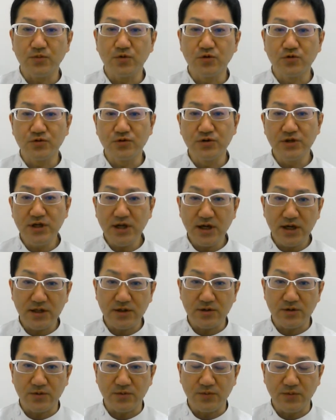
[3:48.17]
僕以
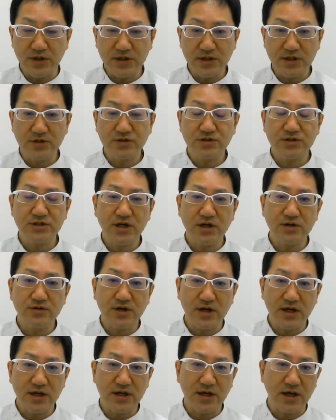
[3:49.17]
外の全く違う
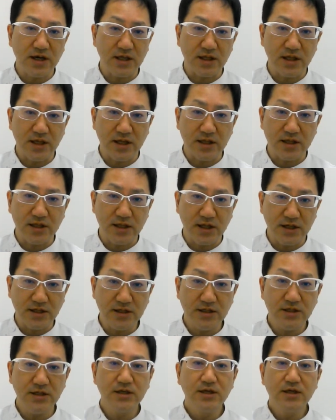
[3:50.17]
考えであった
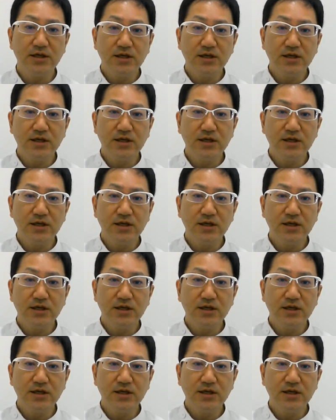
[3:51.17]
り、